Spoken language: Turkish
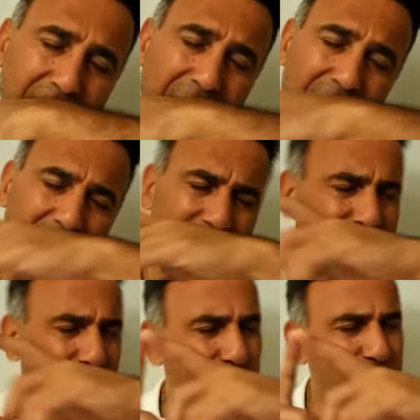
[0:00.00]
52
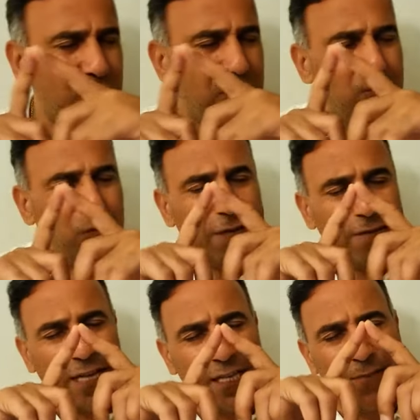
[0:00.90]
gün bu
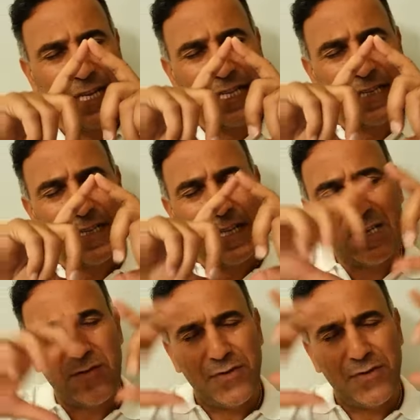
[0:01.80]
evrende bekledikten